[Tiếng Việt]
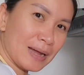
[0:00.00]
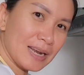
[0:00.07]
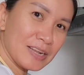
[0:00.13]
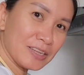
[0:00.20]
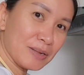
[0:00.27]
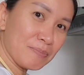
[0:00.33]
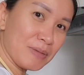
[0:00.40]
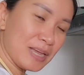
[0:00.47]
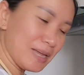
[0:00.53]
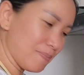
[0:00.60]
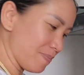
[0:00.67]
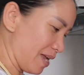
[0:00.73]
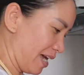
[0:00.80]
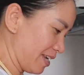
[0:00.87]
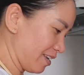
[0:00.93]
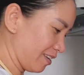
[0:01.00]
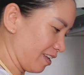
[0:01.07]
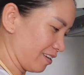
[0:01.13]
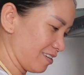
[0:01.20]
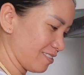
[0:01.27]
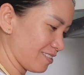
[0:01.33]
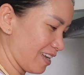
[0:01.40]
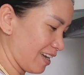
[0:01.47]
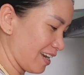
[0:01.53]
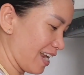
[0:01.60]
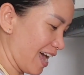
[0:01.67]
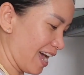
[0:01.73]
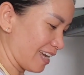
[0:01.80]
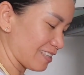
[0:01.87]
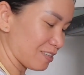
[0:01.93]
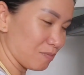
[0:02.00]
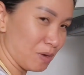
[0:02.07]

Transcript: lên trên bếp để cho thịt nó săn lại xong